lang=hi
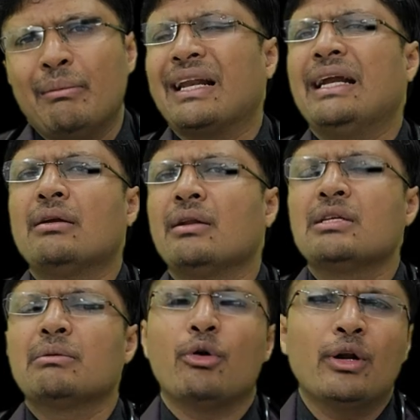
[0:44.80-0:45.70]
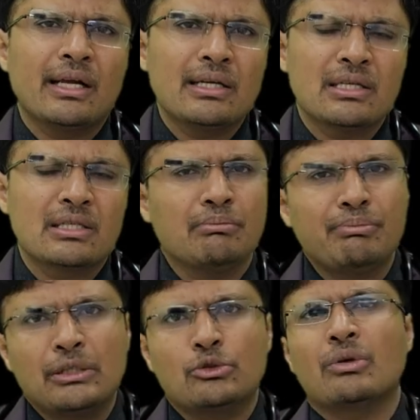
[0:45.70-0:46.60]
हमारे इंट्रेंसिक बॉडी के सिस्टम
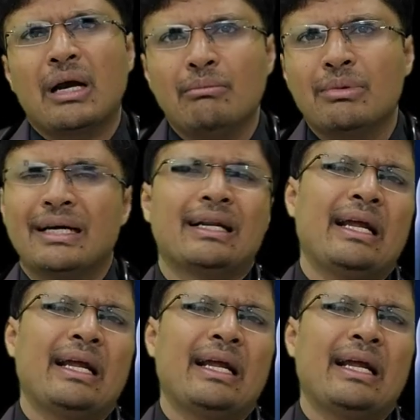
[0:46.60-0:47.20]
पाँचों काम कर